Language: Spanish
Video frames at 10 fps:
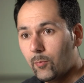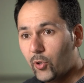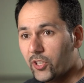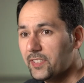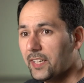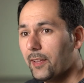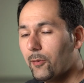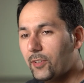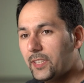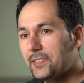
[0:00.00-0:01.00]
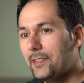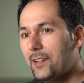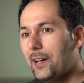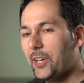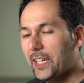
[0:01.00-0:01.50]
Por estas razones,
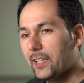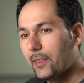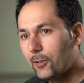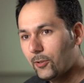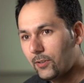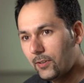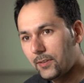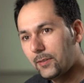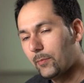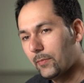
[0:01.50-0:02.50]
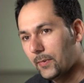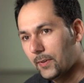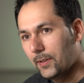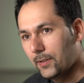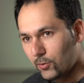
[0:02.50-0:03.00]
la vegetación
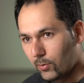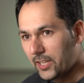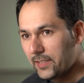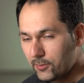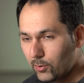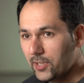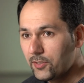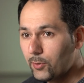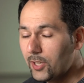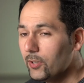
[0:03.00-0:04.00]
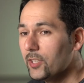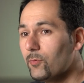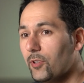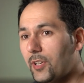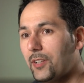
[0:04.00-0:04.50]
sobre el, sobre el suelo es
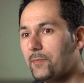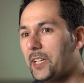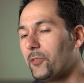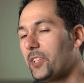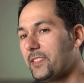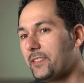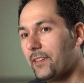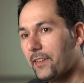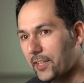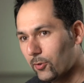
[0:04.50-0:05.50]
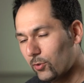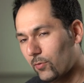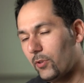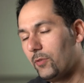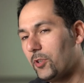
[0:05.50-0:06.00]
uno de los mayores retos
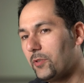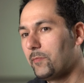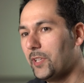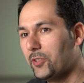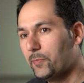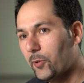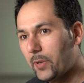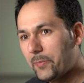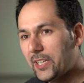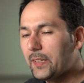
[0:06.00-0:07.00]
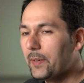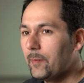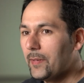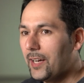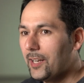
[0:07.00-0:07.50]
o de uno de los mayores problemas
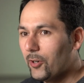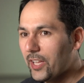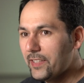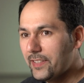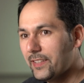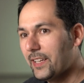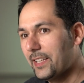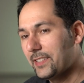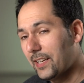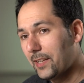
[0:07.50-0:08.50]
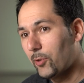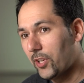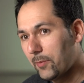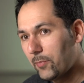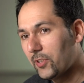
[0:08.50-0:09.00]
a la hora de intentar extraer, por
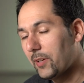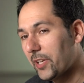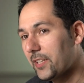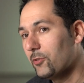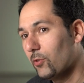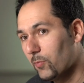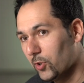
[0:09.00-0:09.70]
ejemplo, también el sol